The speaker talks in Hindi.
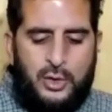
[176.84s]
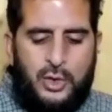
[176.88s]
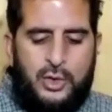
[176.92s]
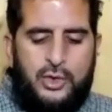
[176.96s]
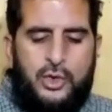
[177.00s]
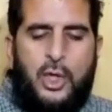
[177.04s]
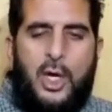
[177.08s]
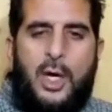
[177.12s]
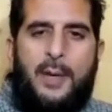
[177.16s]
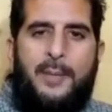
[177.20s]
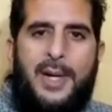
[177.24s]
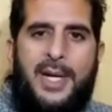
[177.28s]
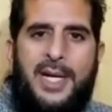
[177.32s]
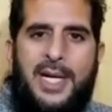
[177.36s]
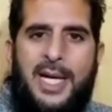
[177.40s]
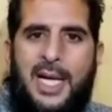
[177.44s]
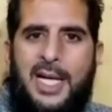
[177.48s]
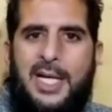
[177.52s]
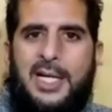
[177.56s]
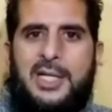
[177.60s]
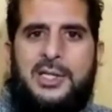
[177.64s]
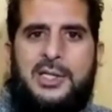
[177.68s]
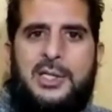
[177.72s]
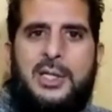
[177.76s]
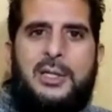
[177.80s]
तो जो हमारे
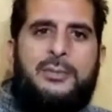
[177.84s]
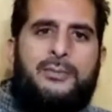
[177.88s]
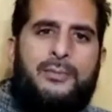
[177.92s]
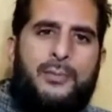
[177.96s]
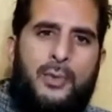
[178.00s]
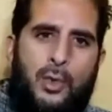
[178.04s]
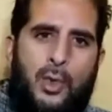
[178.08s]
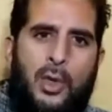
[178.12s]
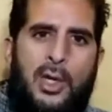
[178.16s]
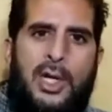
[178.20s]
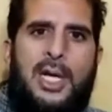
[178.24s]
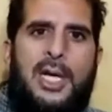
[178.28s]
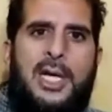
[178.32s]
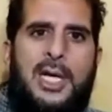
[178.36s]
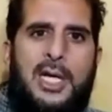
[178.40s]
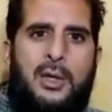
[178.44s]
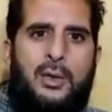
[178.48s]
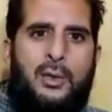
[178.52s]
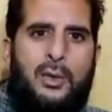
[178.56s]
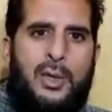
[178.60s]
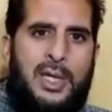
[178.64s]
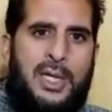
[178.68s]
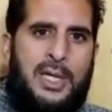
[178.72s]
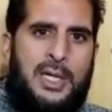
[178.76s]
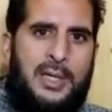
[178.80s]
इलेक्ट्रिक पोल लगे
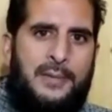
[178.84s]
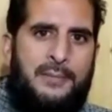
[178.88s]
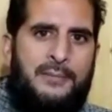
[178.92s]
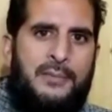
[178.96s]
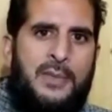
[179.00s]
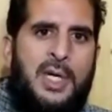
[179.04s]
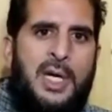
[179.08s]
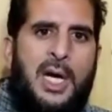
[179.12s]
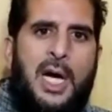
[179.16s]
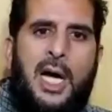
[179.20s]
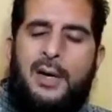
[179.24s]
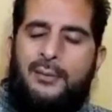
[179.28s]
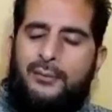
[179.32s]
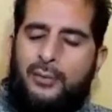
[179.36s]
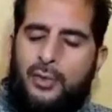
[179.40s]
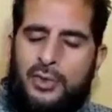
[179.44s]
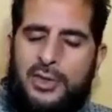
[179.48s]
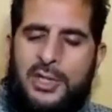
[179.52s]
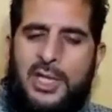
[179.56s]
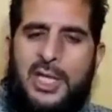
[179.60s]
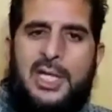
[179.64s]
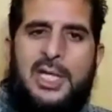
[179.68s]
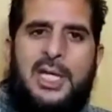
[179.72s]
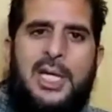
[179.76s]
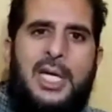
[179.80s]
हुए हैं आप वो
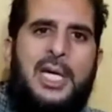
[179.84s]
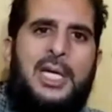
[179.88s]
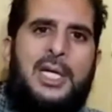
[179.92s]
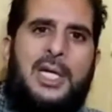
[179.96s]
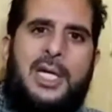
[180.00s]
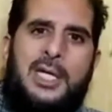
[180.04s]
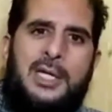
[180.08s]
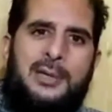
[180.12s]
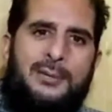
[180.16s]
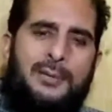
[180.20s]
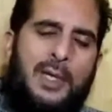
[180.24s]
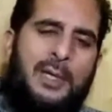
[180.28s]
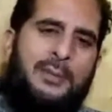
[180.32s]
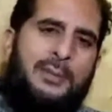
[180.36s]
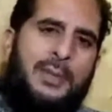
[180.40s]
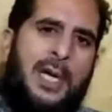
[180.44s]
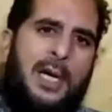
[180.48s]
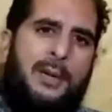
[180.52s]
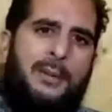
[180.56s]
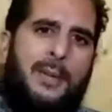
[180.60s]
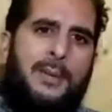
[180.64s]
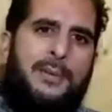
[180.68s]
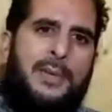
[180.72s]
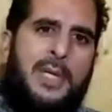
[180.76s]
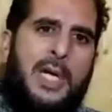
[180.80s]
देखें कहीं पर भी
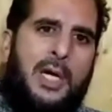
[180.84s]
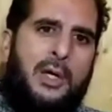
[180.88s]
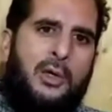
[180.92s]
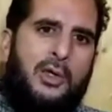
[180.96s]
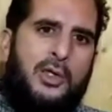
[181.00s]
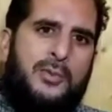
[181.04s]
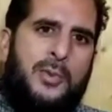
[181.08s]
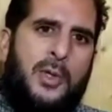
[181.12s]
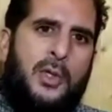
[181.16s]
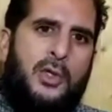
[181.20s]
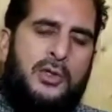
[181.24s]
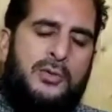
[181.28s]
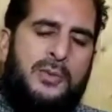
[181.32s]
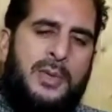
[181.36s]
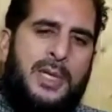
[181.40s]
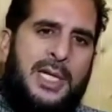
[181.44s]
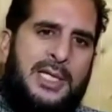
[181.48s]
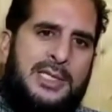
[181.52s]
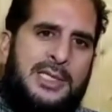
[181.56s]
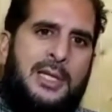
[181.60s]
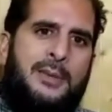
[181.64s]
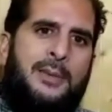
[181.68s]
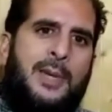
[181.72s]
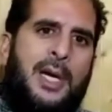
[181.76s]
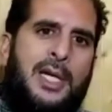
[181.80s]
आप अपने अड़ोस पड़ोस में
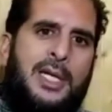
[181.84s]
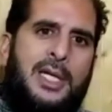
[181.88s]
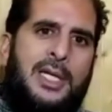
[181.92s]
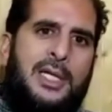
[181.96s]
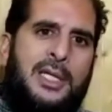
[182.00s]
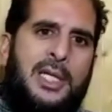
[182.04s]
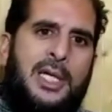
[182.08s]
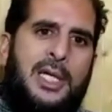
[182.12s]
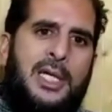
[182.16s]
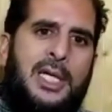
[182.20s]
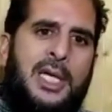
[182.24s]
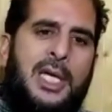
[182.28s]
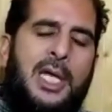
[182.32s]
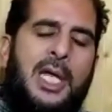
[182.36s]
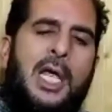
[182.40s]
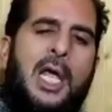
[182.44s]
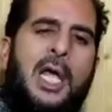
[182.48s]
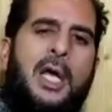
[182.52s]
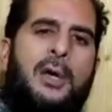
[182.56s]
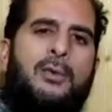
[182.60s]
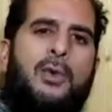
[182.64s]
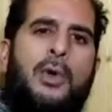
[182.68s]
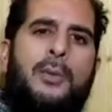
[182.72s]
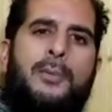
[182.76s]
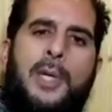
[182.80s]
नज़र मार के देखें
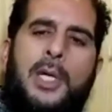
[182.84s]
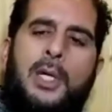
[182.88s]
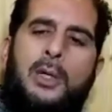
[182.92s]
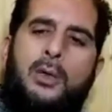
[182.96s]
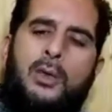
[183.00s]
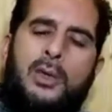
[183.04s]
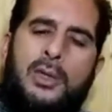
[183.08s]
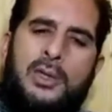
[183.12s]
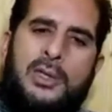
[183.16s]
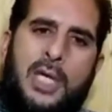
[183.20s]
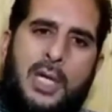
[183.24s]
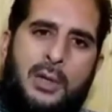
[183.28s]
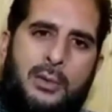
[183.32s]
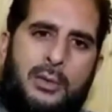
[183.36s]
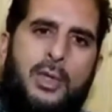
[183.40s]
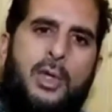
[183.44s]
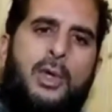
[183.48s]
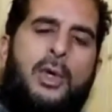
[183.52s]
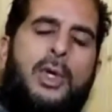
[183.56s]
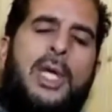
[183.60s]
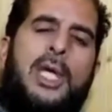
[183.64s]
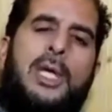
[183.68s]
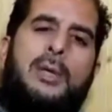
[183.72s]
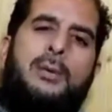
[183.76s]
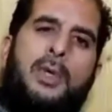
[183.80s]
वो बिल्कुल डाउन
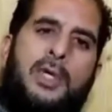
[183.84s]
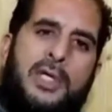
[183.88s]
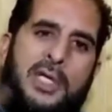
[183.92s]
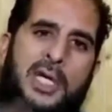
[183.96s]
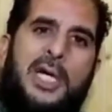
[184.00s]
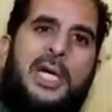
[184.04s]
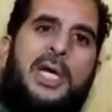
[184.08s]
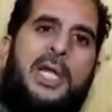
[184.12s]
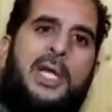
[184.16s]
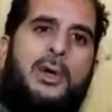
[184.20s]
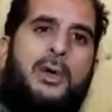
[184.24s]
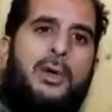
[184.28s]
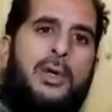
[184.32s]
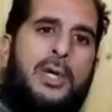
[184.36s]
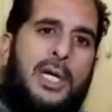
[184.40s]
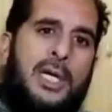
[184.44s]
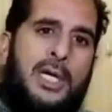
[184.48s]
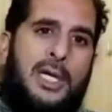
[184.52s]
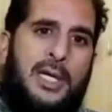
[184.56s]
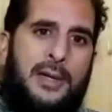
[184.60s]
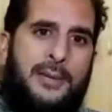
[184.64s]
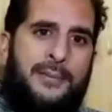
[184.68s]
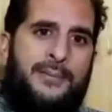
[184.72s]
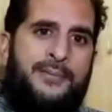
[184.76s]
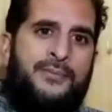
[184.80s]
हो गए वो टेढ़े हो गए
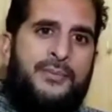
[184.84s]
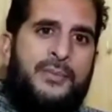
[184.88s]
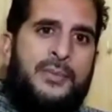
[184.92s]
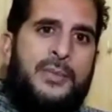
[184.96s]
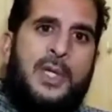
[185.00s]
हैं